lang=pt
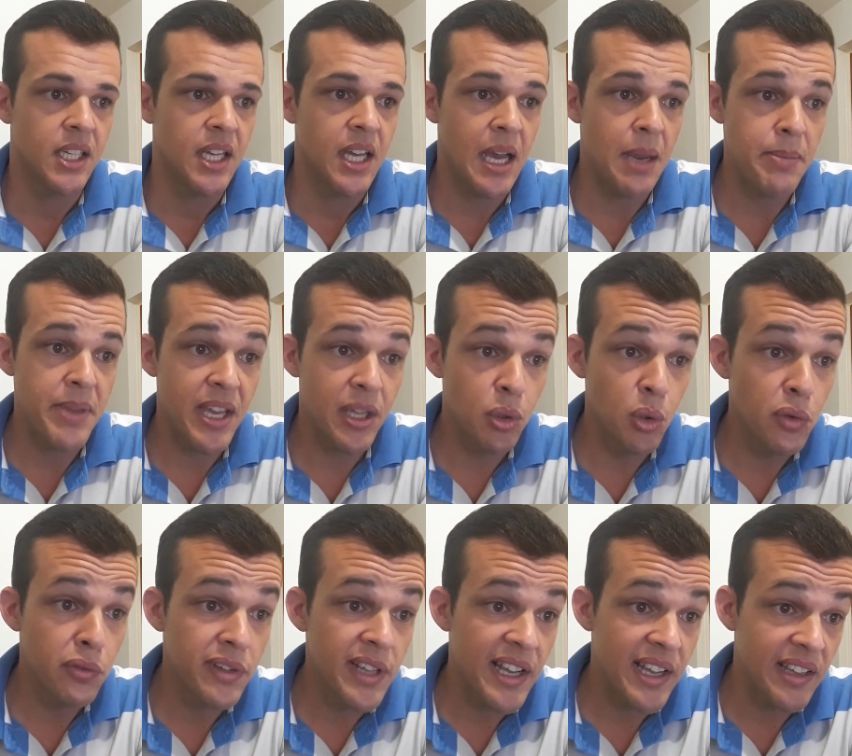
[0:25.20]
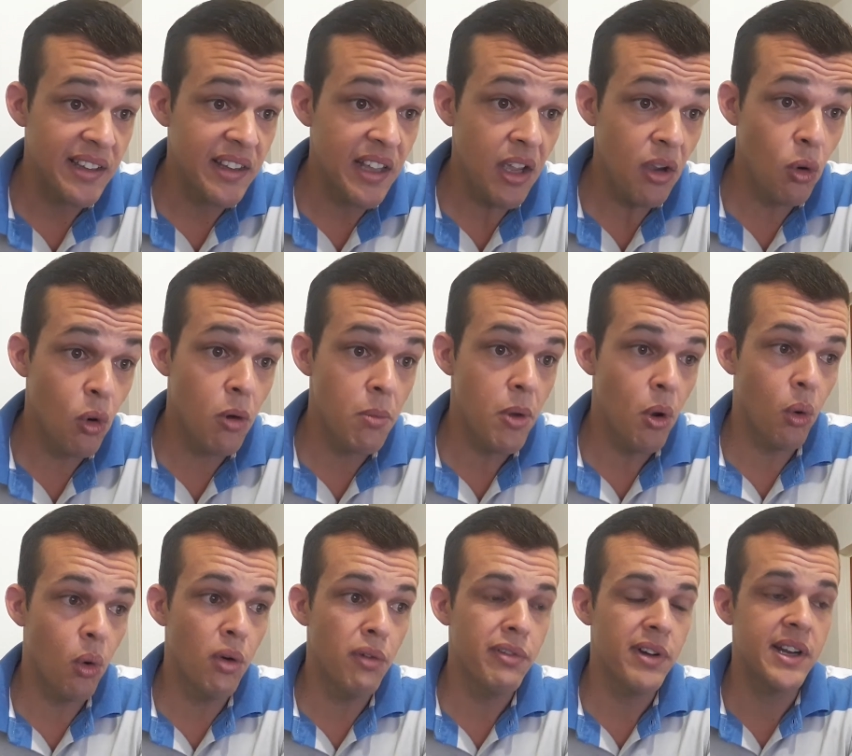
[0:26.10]
A minha dúvida é: tem como eu
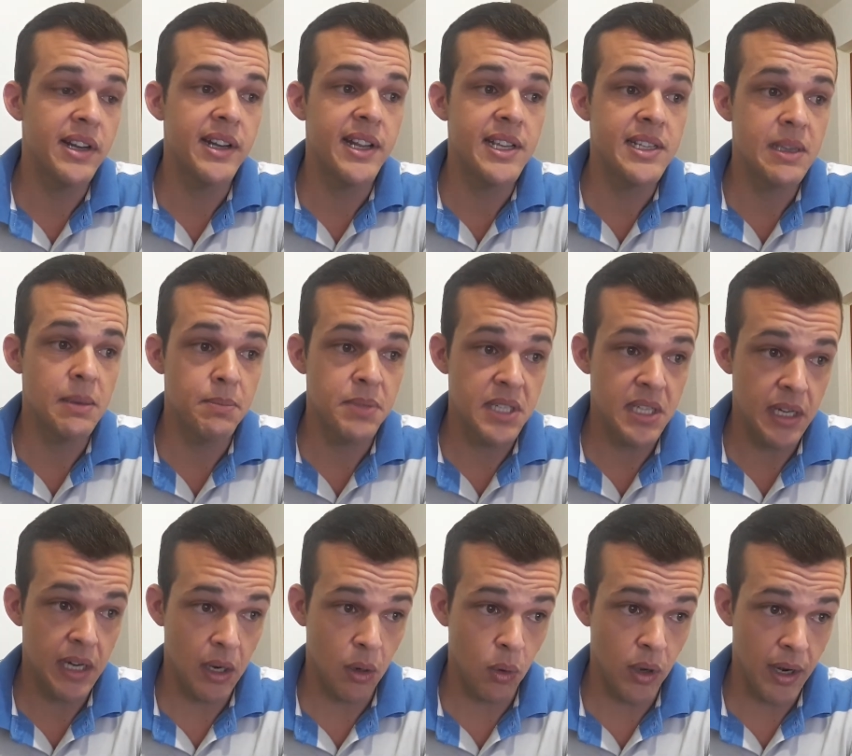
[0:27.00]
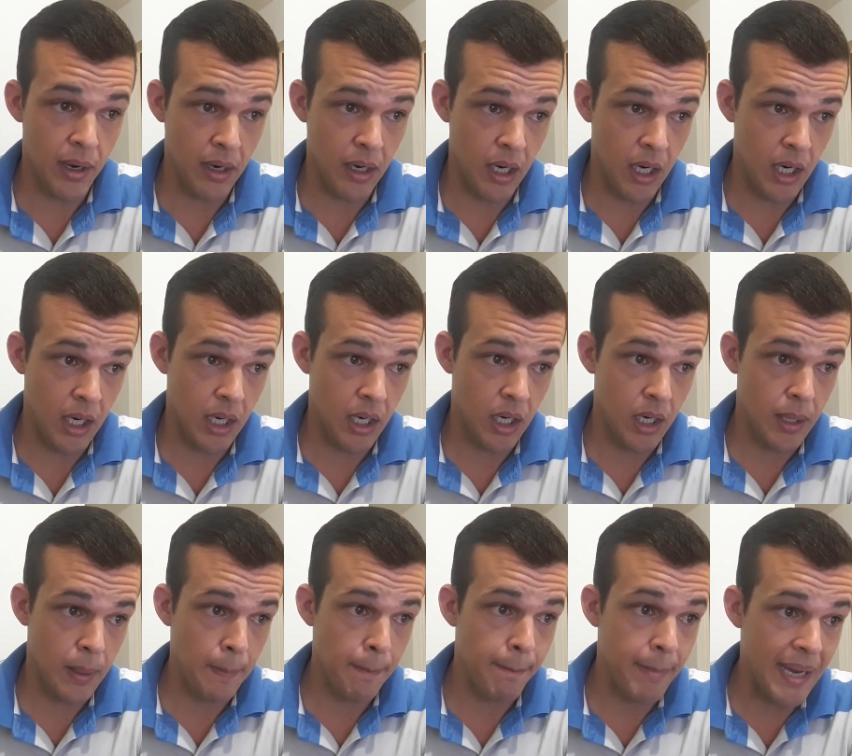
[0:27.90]
converter essa piscina agora
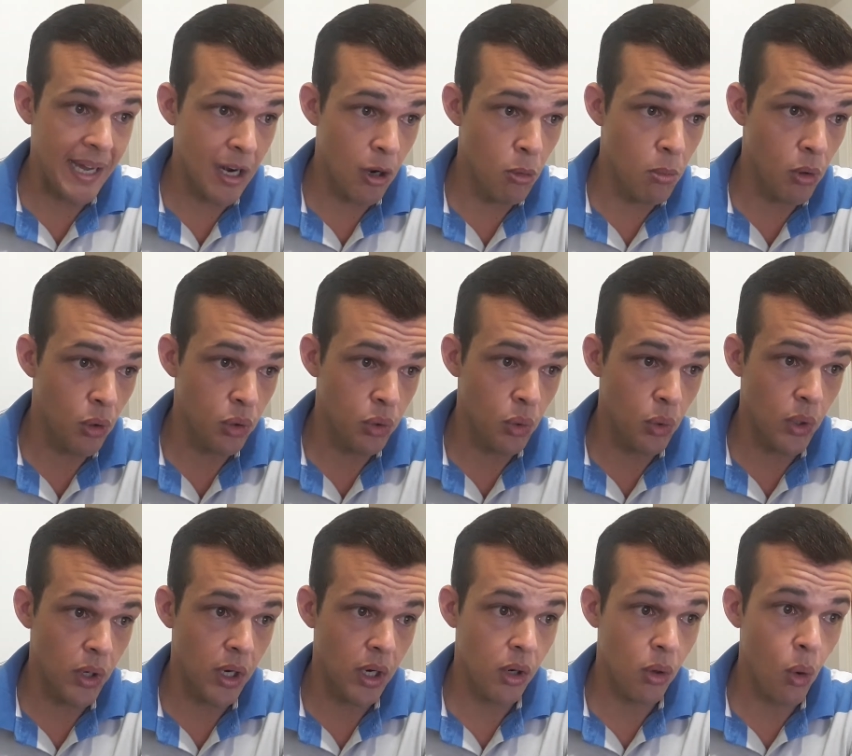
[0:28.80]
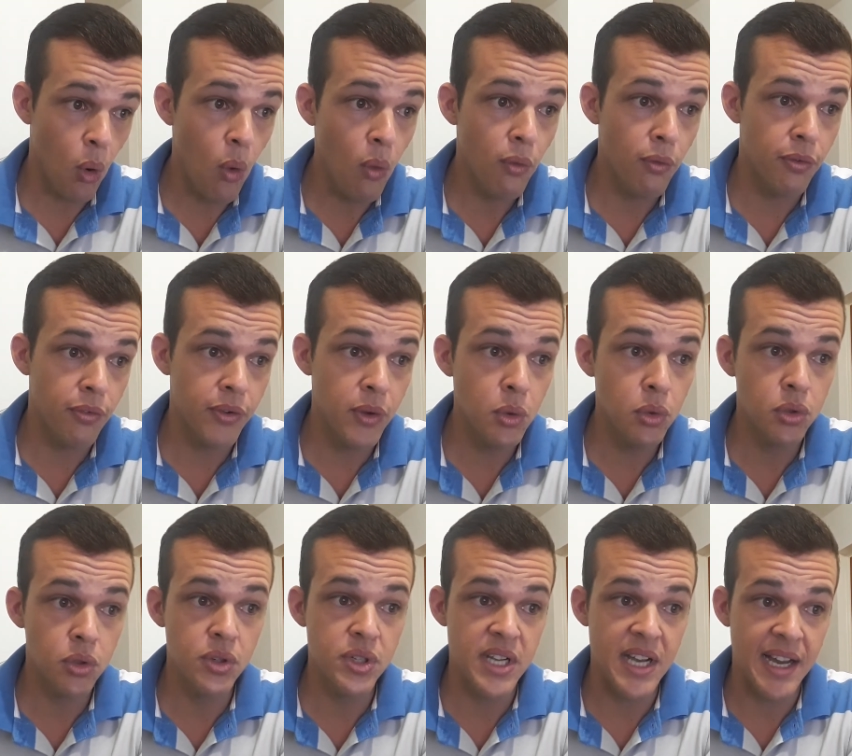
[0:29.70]
para o motor com
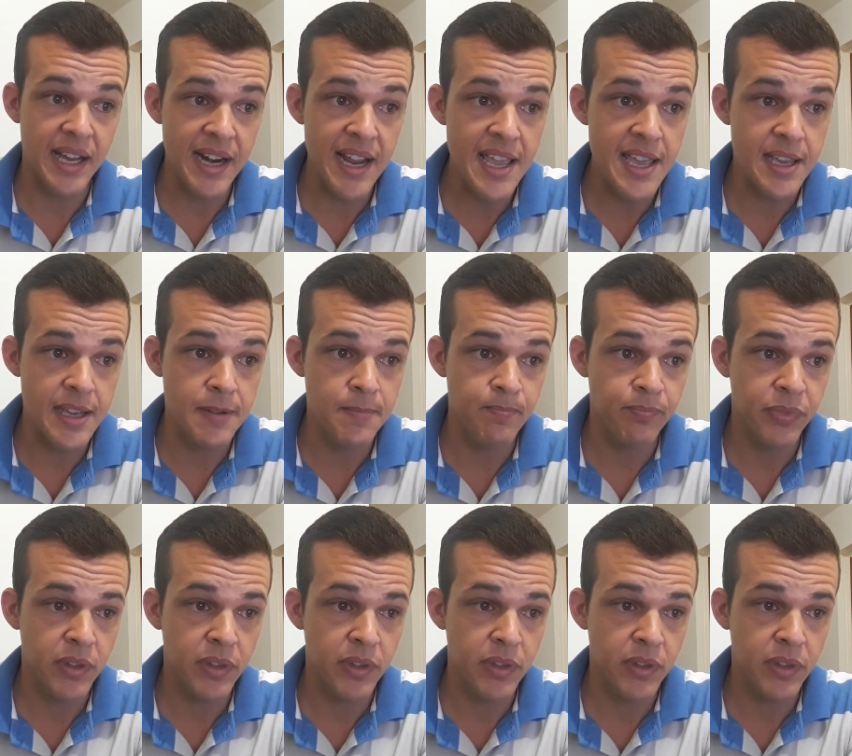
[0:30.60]
filtro de areia?